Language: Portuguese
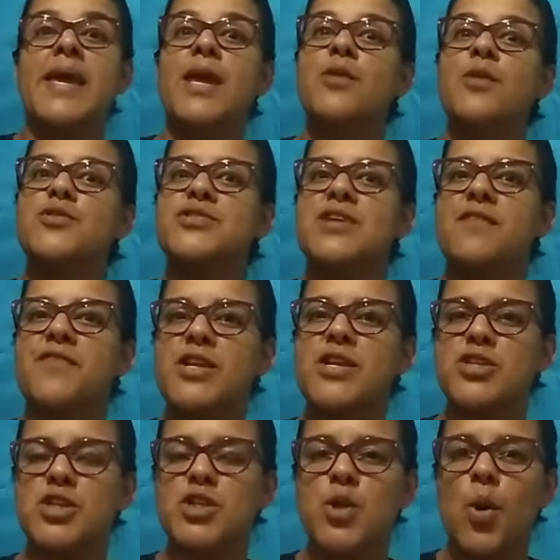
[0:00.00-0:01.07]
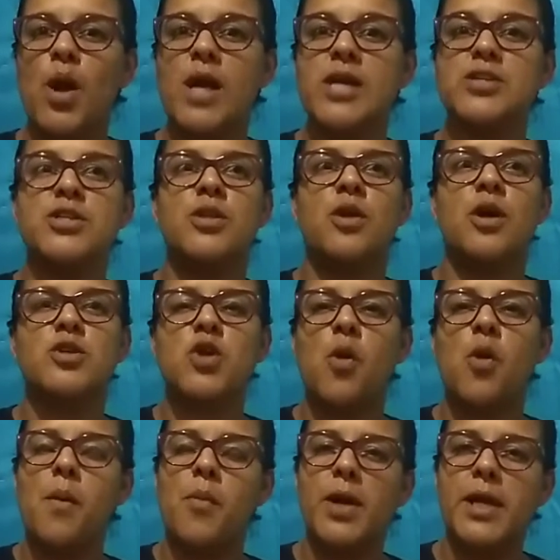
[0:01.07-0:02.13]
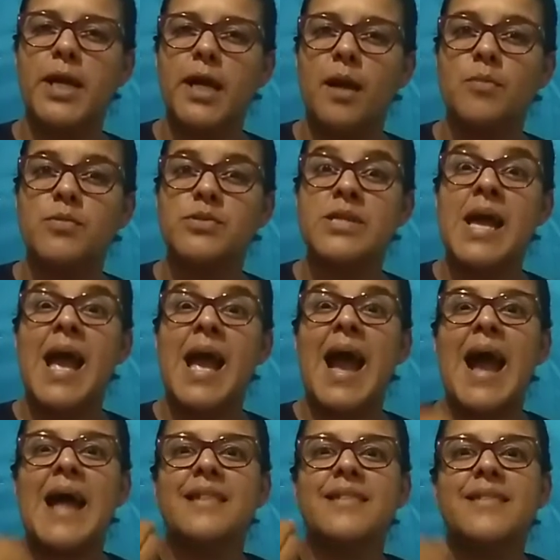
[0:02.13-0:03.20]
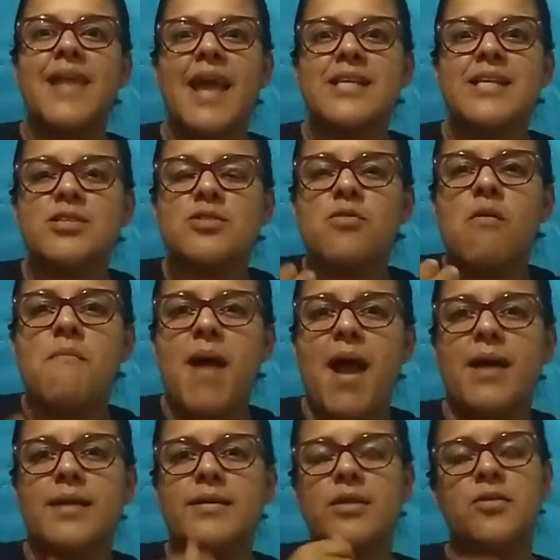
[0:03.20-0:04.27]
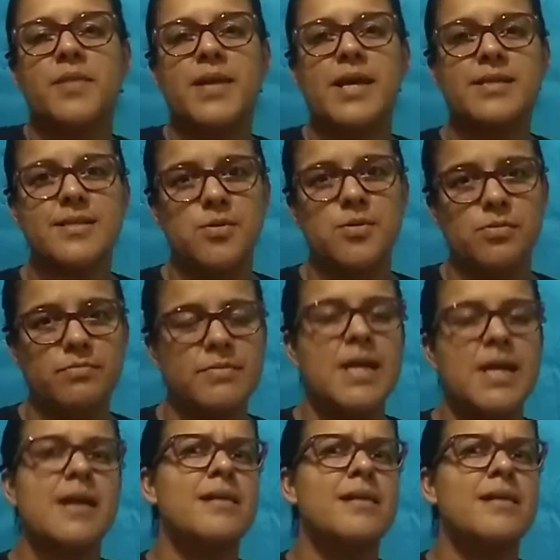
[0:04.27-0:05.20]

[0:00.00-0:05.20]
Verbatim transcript: E no dia 22 nós comemoramos a descoberta do Brasil.